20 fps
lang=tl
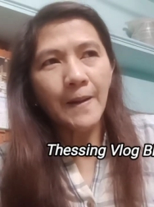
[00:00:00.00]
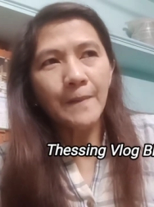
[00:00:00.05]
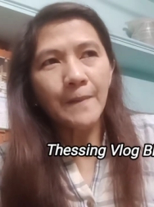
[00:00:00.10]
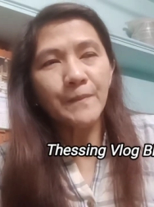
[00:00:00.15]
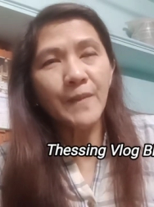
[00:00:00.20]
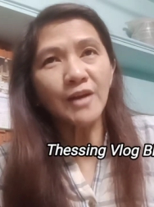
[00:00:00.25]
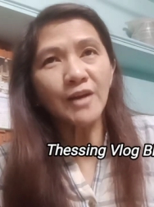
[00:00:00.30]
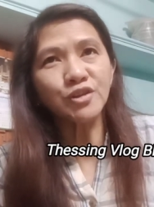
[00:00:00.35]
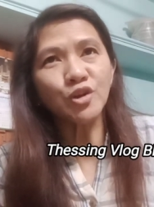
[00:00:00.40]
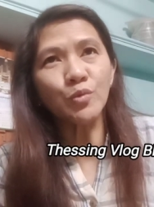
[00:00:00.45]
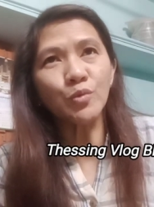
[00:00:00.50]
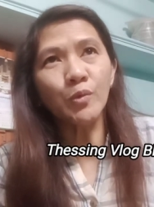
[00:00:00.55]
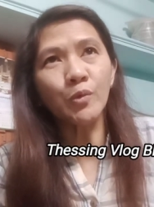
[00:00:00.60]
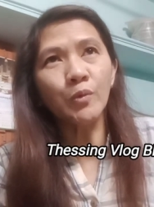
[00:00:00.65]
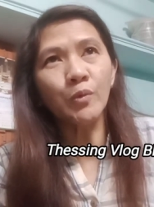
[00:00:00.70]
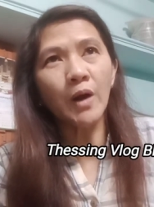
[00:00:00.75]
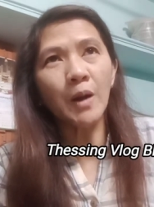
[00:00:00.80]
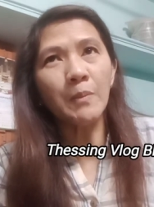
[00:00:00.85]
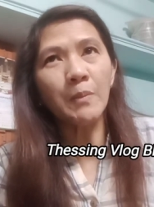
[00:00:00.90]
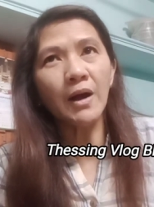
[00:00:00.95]

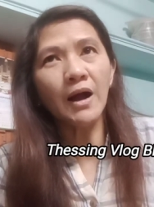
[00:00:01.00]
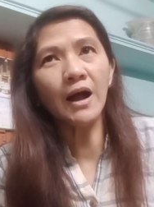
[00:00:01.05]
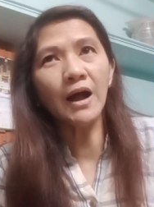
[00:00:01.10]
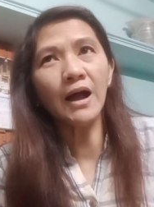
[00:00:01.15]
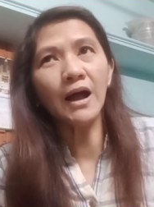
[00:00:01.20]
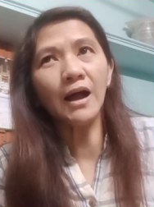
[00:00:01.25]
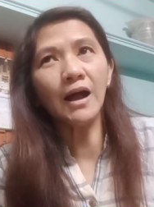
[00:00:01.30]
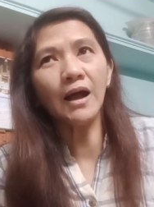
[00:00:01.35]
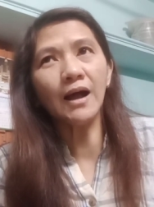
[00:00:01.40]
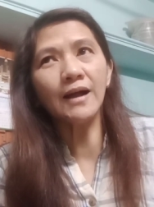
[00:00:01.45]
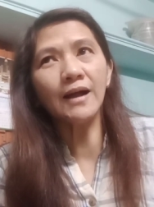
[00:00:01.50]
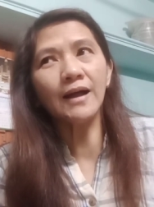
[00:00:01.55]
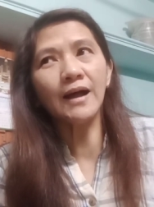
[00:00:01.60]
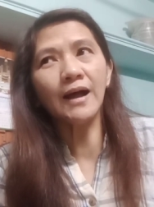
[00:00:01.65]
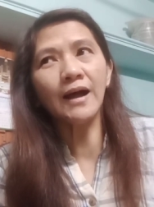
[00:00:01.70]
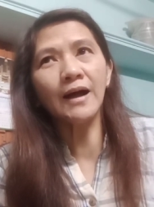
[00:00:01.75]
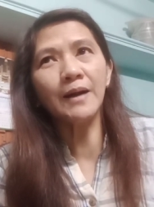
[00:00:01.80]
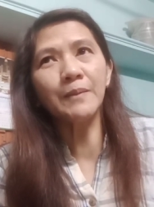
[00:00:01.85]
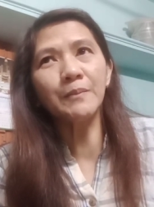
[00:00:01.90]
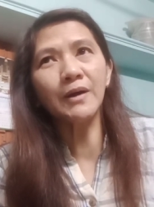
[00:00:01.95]
maximum ang mga
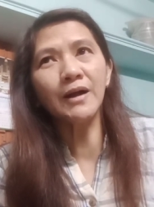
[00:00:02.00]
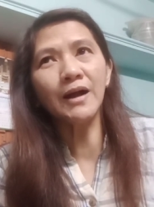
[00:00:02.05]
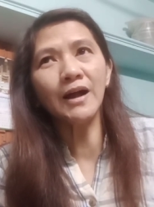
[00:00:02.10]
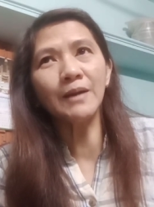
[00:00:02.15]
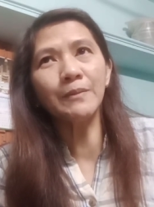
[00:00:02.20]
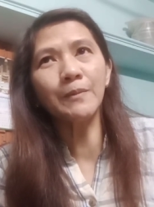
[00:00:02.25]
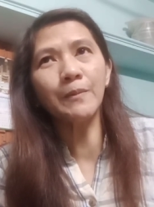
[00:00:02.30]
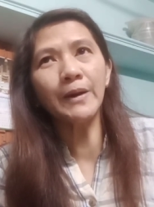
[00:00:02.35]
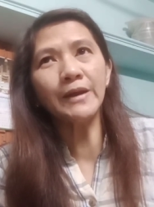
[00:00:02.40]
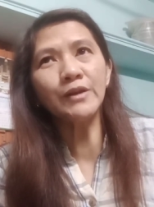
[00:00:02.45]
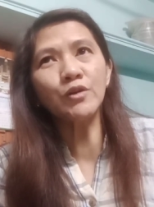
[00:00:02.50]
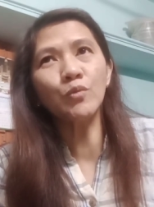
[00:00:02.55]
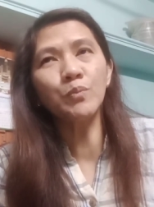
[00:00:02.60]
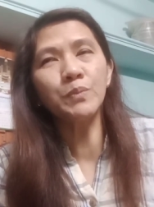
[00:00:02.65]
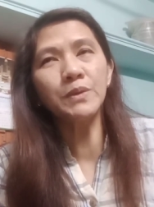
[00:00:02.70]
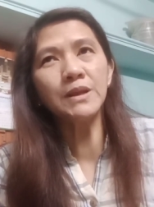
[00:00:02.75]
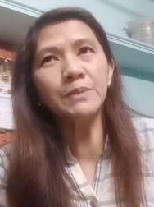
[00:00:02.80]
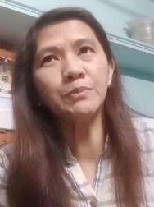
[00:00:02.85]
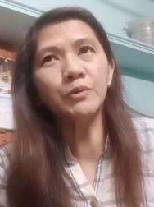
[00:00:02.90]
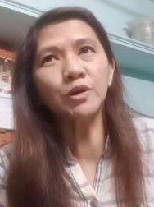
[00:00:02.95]
ang mga kababayan
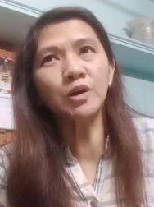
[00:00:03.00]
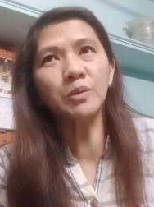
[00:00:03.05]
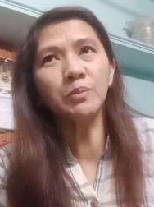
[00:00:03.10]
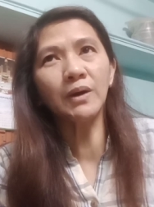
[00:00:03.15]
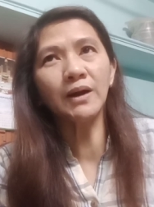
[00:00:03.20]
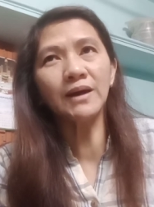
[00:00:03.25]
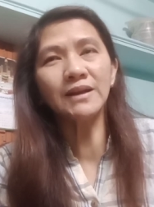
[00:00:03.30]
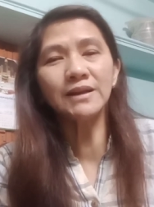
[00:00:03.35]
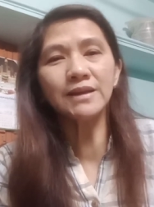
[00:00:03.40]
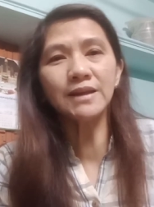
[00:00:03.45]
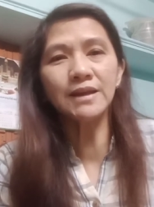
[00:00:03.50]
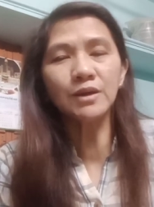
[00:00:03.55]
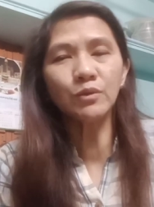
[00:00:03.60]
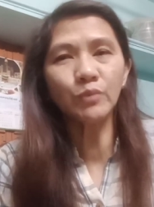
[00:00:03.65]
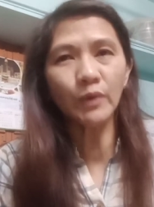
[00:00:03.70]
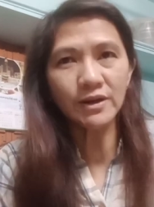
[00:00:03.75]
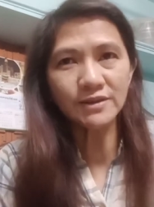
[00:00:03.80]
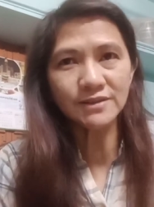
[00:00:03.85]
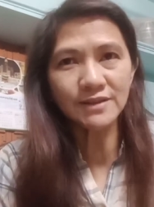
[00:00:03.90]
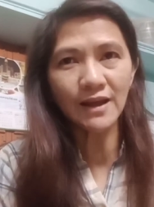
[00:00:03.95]
kong Pilipo na mga
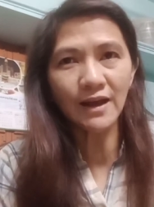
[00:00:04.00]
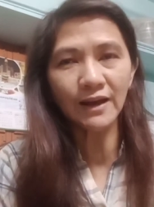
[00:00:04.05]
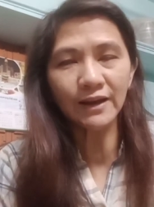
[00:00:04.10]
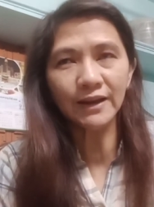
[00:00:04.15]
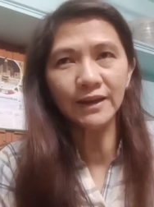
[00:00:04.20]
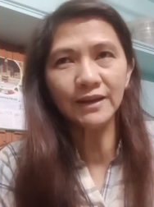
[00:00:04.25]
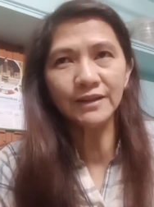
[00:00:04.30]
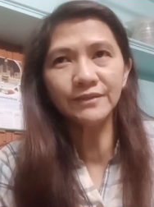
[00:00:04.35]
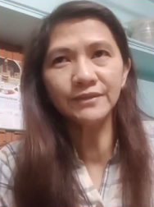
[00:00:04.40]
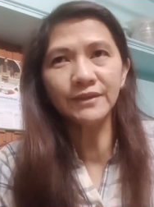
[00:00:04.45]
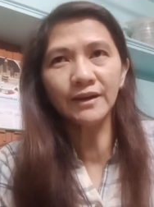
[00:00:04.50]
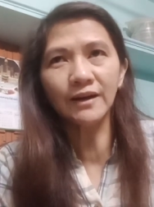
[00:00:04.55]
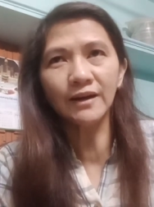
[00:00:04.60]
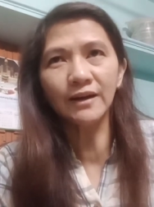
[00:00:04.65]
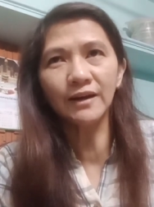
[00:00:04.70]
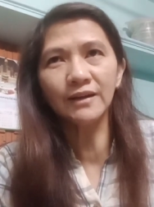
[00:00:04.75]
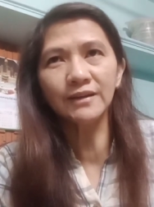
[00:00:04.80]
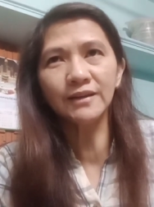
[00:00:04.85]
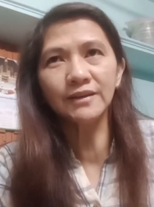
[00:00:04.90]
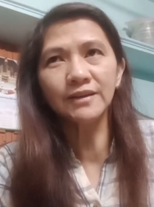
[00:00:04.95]
nag-inquire sa akin,
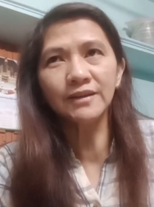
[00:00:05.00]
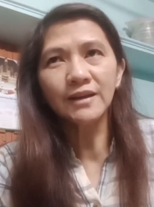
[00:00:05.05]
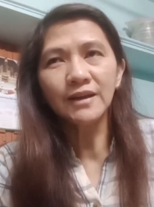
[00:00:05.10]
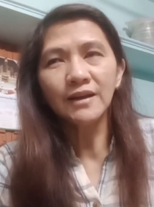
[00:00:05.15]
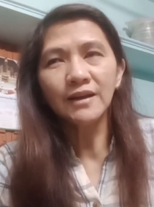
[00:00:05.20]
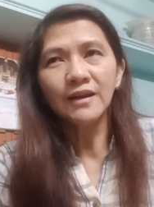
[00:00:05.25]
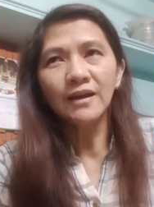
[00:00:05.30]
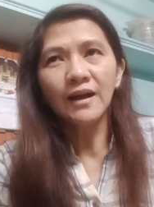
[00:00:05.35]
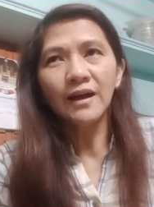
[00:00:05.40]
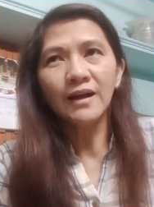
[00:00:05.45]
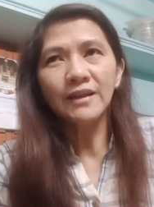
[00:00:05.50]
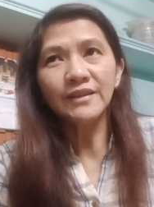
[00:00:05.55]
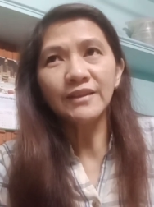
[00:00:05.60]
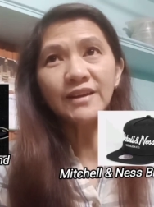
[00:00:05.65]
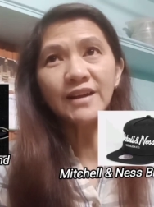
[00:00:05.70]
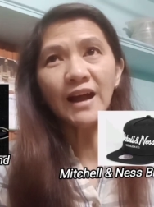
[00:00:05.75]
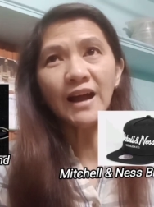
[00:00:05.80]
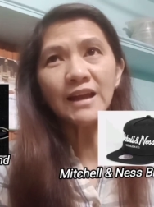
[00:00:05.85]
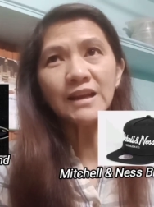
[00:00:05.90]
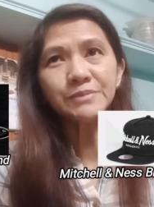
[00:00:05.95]
uh, nag,
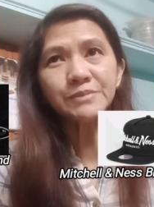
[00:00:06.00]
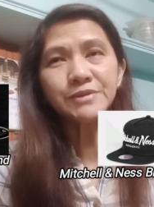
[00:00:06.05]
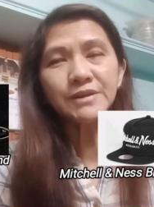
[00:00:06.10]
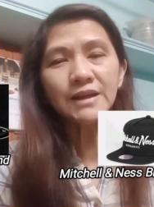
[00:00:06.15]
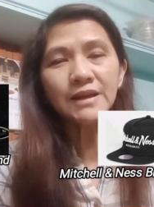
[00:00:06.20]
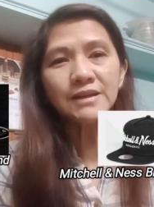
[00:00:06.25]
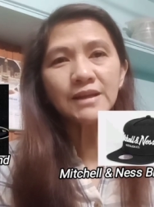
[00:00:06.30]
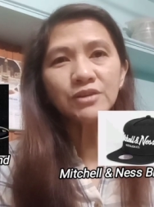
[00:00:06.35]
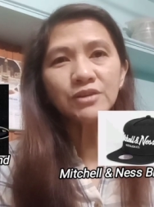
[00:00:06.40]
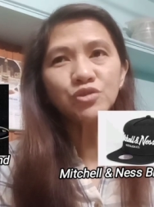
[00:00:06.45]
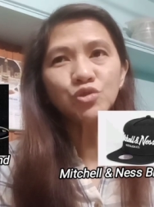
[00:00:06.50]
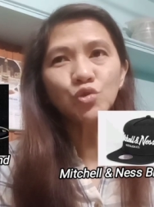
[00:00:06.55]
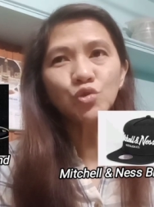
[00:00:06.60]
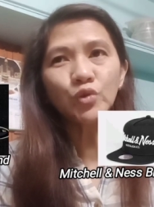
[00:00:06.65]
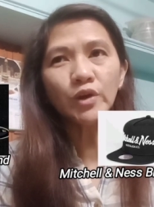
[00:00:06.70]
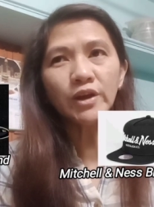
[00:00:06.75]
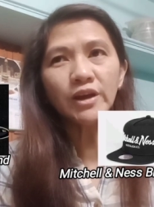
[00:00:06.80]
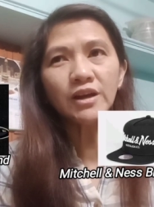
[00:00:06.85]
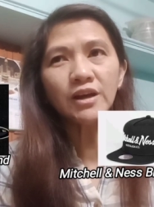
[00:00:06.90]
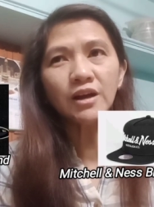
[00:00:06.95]
naghanap sila ng New
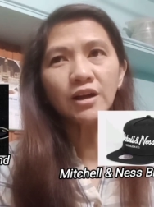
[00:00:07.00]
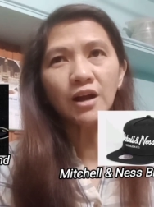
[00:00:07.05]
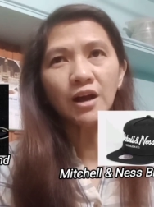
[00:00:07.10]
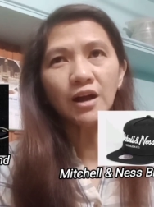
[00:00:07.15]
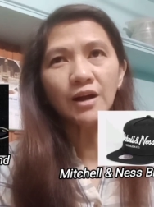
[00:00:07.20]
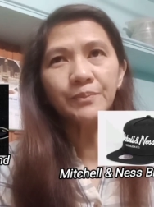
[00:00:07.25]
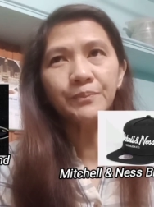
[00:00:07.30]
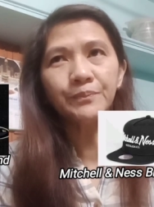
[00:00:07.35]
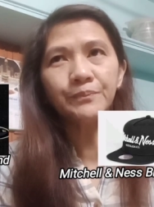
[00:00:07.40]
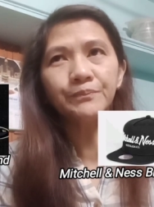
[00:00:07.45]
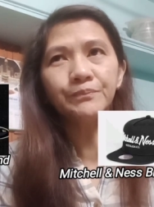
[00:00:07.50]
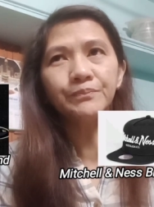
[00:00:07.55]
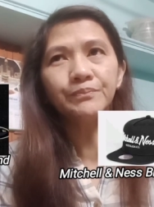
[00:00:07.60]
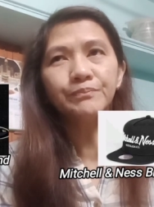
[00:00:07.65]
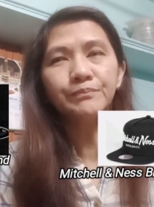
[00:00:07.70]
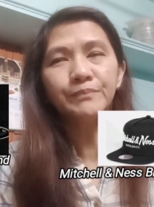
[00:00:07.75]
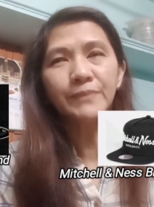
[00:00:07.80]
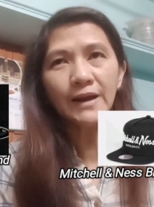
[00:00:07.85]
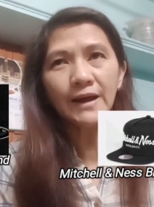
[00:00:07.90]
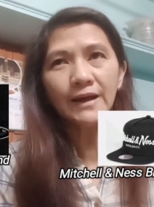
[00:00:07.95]
Era Cup
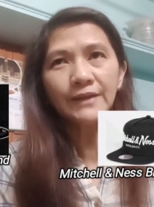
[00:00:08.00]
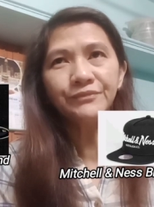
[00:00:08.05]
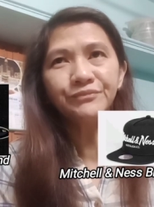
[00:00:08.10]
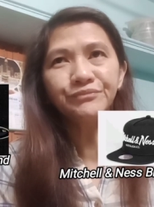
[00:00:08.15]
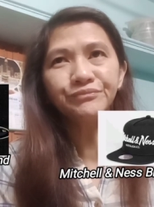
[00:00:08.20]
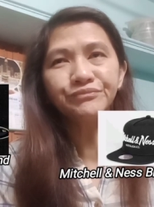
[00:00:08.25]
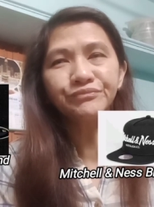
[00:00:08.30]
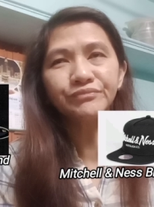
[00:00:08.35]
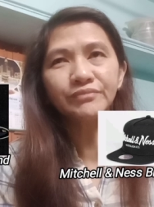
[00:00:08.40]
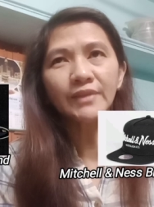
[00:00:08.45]
brand